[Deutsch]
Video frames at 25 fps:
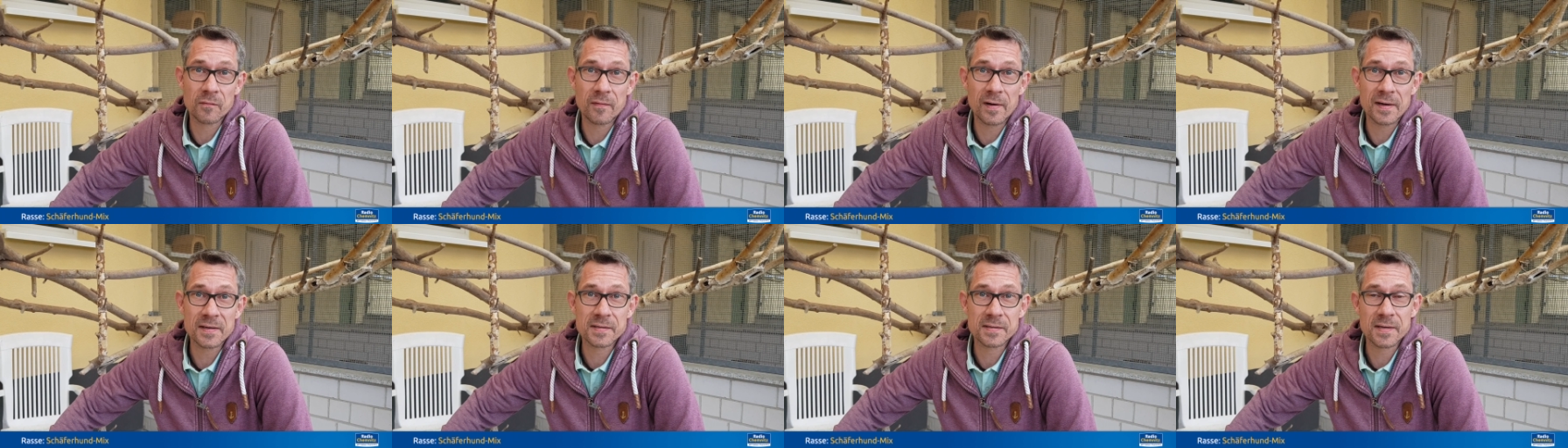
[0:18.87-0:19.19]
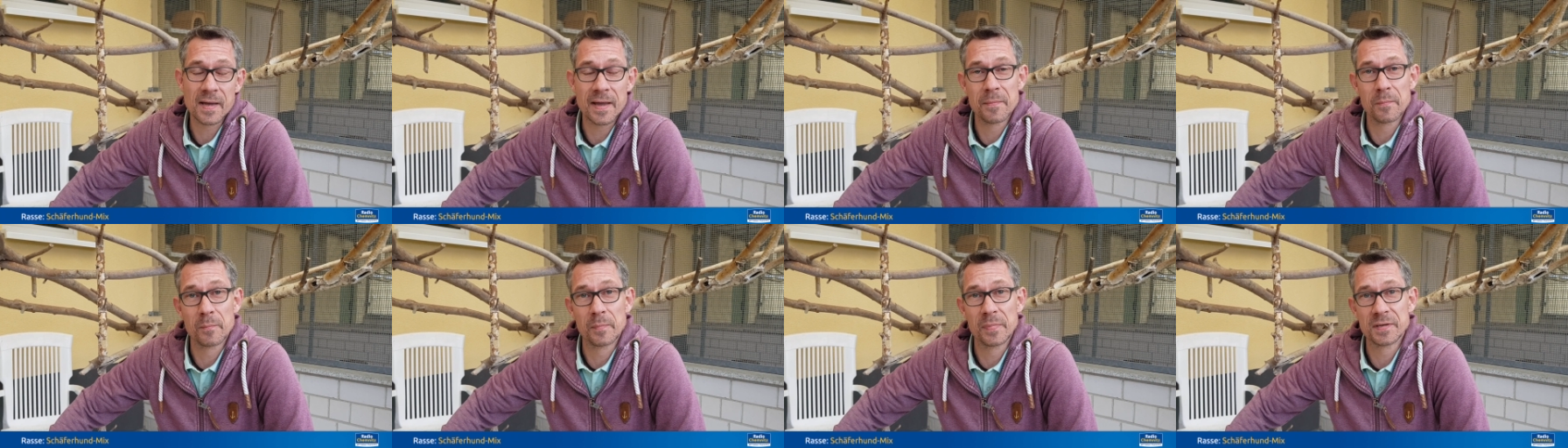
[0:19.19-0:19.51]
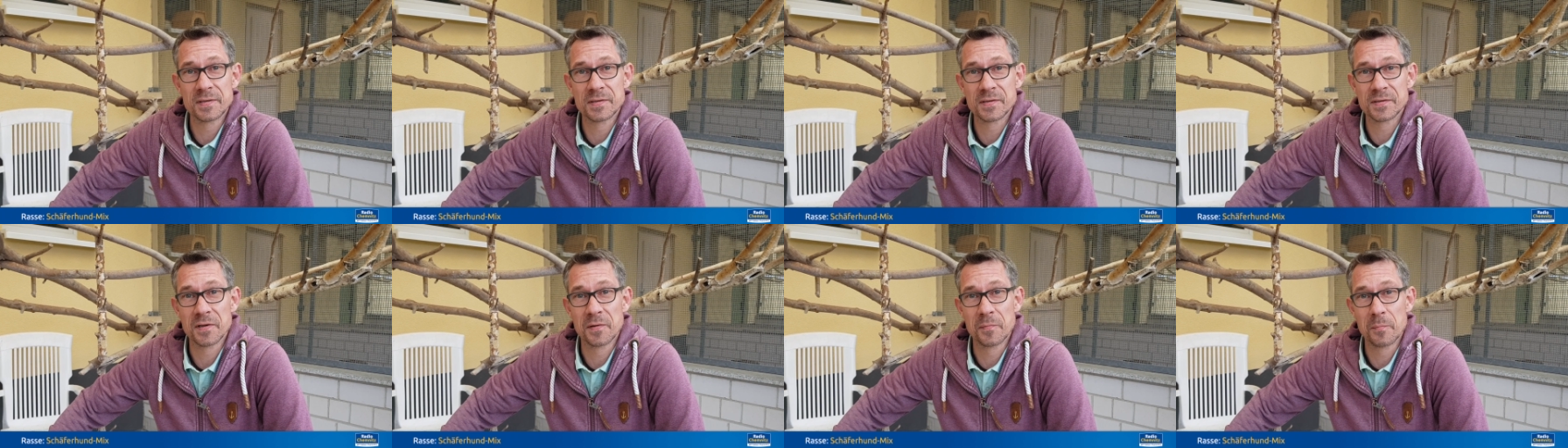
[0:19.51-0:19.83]
was ein
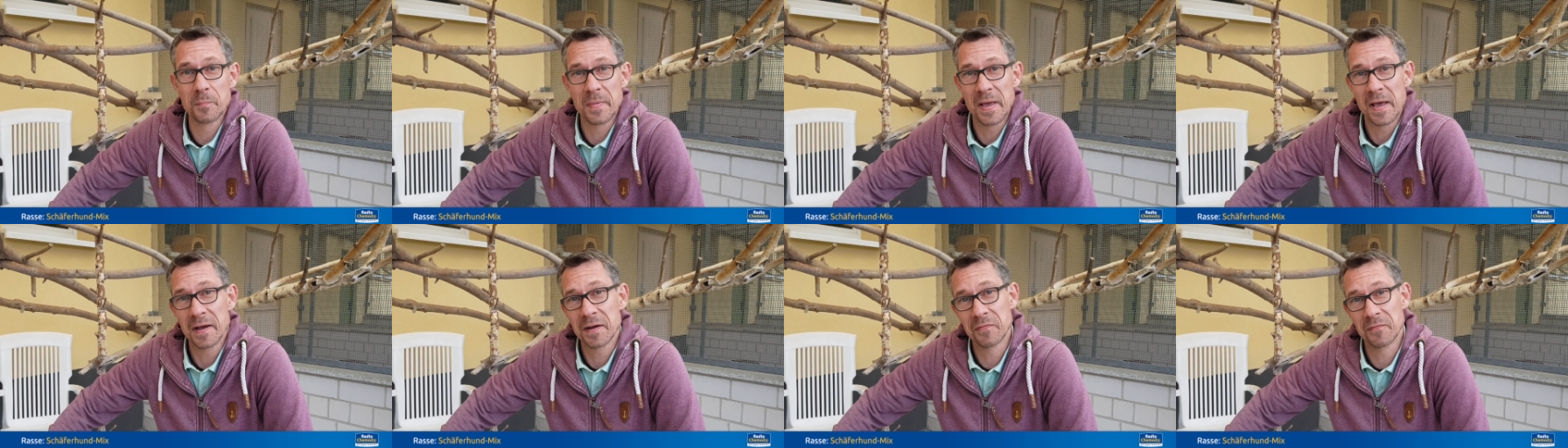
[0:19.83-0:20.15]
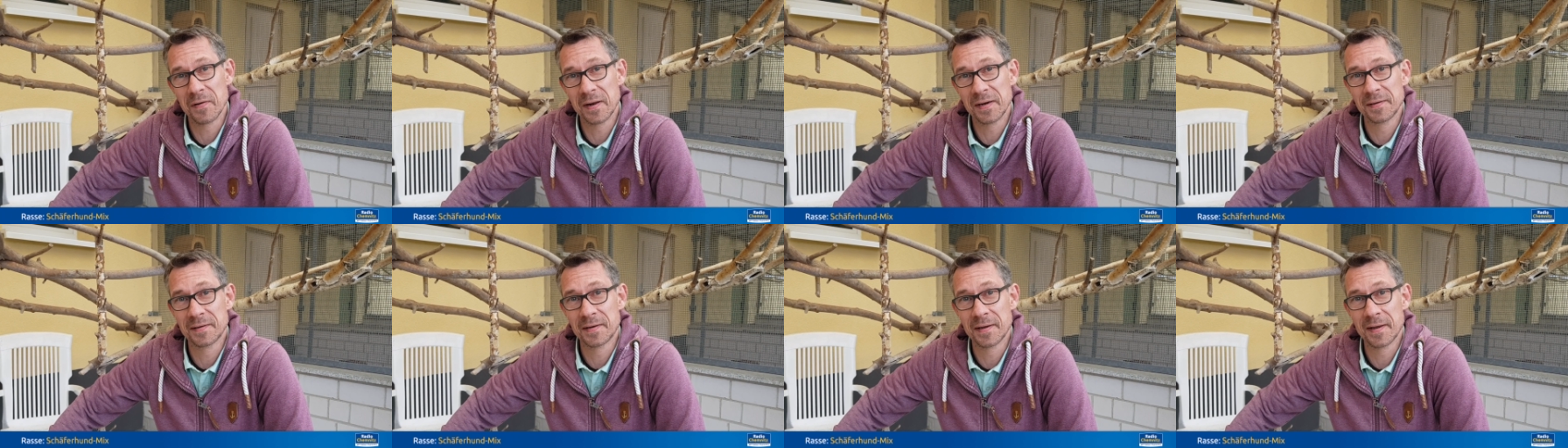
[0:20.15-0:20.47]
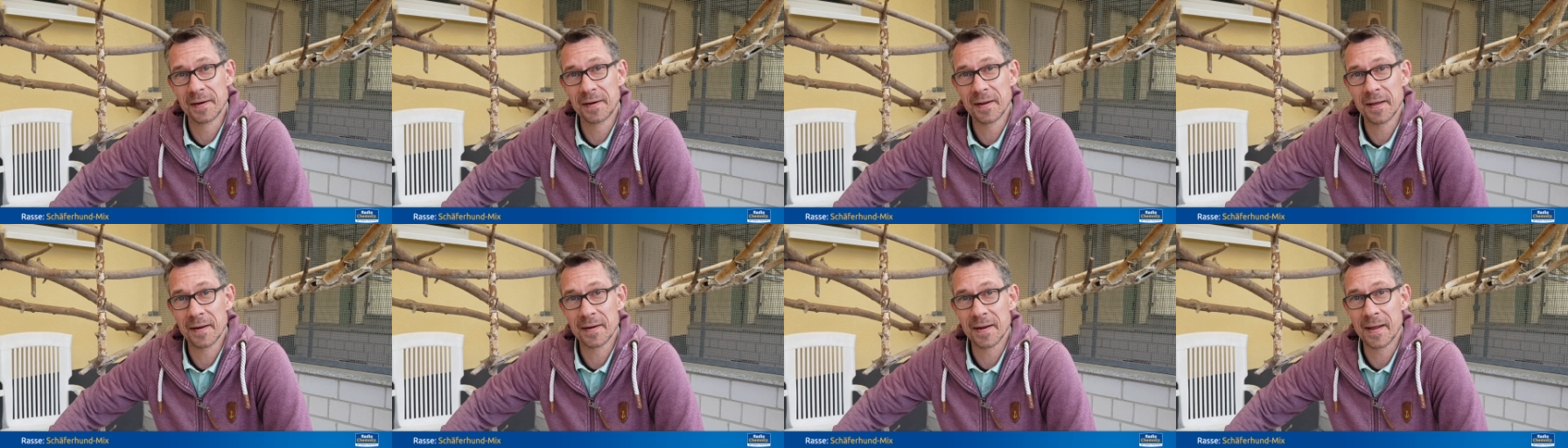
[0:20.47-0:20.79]
bisschen mehr
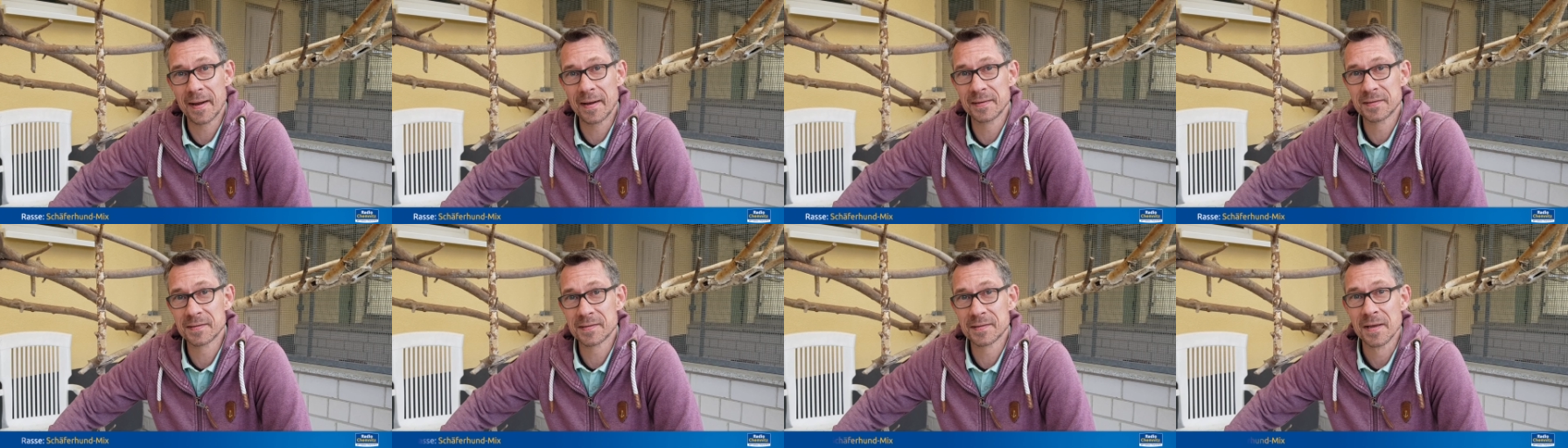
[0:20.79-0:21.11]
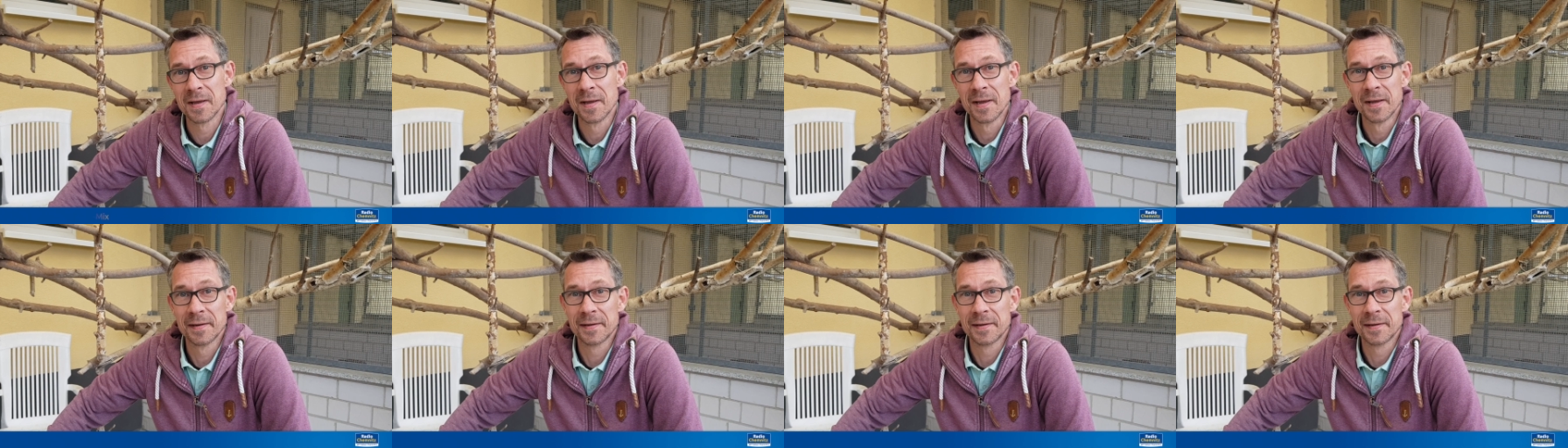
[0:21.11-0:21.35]
Qualität hat als